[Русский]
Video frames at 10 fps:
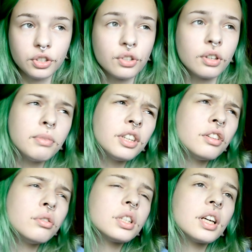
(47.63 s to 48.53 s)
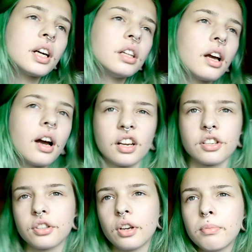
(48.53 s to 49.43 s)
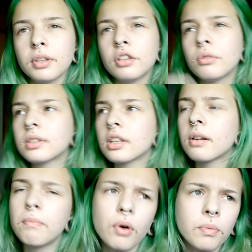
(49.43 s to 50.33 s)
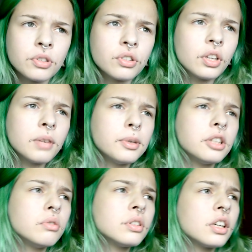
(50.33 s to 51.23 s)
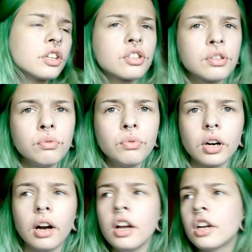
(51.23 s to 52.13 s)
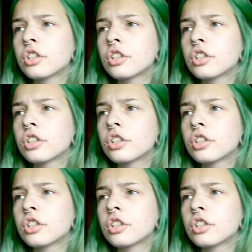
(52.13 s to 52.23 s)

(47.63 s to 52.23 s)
что я матерюсь как алкаш, что я матерюсь как бомж, что я матерюсь как шлюха,